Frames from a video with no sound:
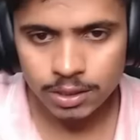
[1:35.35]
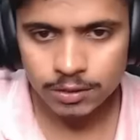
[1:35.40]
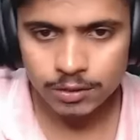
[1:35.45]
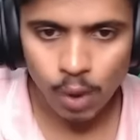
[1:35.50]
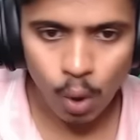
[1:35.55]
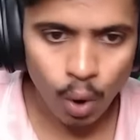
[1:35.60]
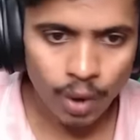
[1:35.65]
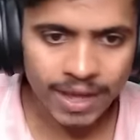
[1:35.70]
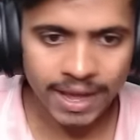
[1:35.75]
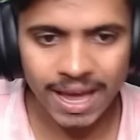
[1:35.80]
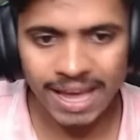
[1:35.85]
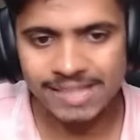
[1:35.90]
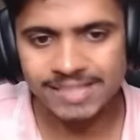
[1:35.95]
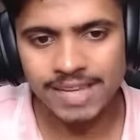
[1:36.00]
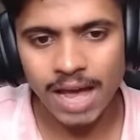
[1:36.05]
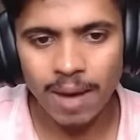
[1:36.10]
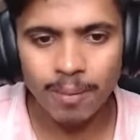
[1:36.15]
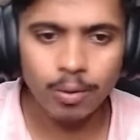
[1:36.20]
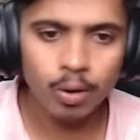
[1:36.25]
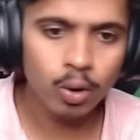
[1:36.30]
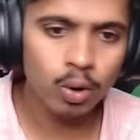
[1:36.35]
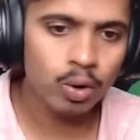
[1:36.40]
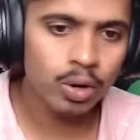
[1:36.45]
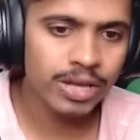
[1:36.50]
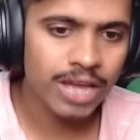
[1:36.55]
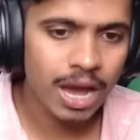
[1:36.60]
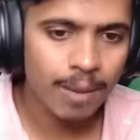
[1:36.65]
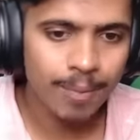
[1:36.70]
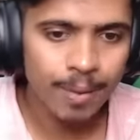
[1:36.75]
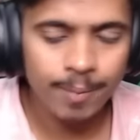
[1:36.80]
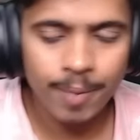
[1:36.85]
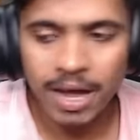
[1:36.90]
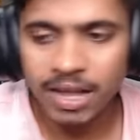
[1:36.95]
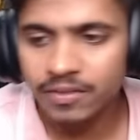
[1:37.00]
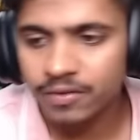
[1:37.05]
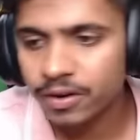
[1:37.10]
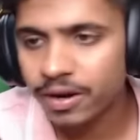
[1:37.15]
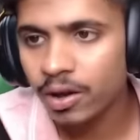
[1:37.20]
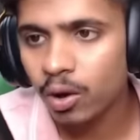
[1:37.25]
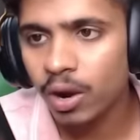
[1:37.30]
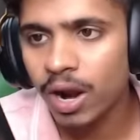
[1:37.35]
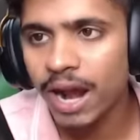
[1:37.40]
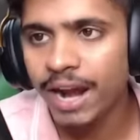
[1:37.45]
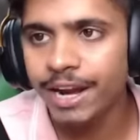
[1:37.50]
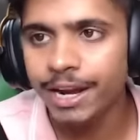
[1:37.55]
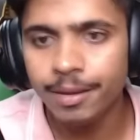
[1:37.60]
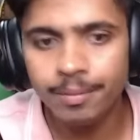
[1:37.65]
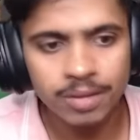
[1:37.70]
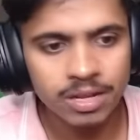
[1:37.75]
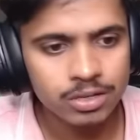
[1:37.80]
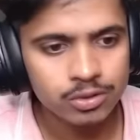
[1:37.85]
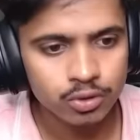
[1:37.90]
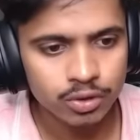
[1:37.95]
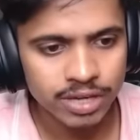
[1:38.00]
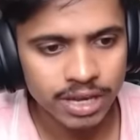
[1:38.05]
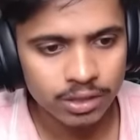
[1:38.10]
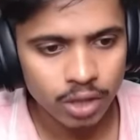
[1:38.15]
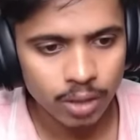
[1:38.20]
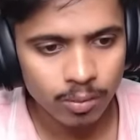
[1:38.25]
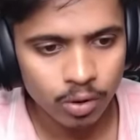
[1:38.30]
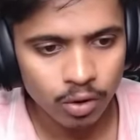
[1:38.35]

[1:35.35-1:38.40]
सो ओके गाइज हम लोग को यहाँ पे पासवर्ड और आईडी मिल चुकी है तो हम